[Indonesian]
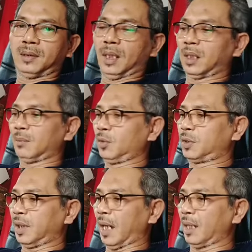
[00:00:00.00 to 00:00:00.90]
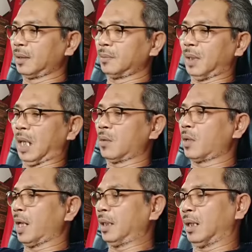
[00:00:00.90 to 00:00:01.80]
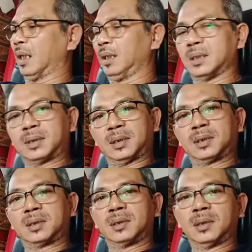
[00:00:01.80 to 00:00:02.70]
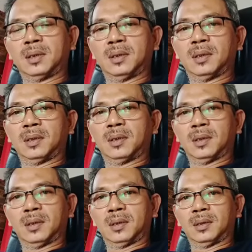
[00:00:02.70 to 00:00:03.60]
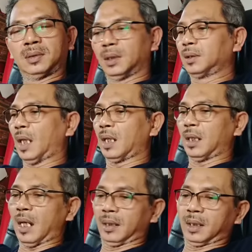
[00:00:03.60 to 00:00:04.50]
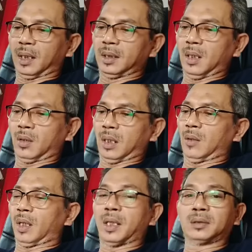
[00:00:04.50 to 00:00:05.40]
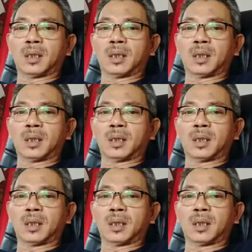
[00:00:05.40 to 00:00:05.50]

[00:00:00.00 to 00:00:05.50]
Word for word: yang kemudian melakukan analisis tentang adanya orang-orang yang